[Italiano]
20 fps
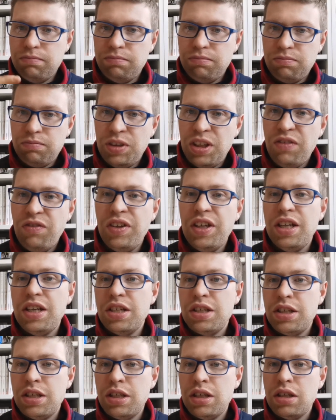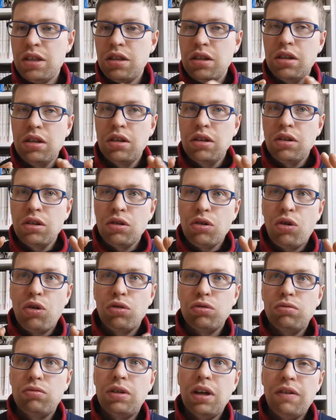divisi
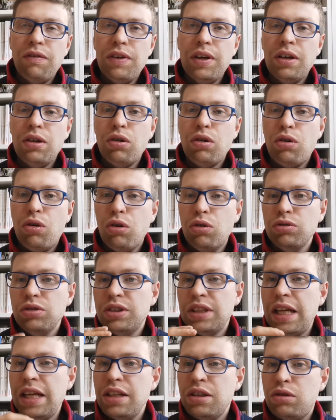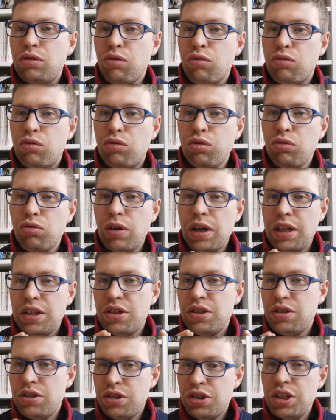davvero con delle
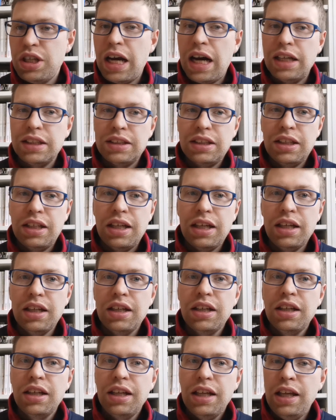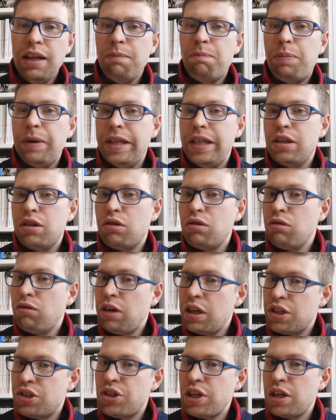strutture giganti che impediscono
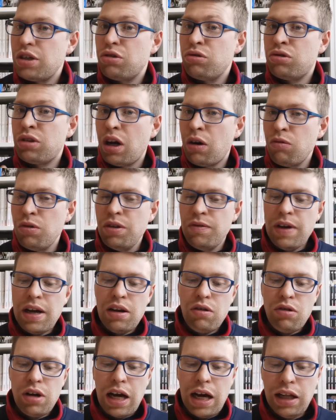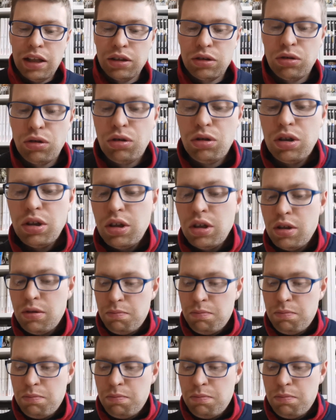l'accesso tra un livello e l'altro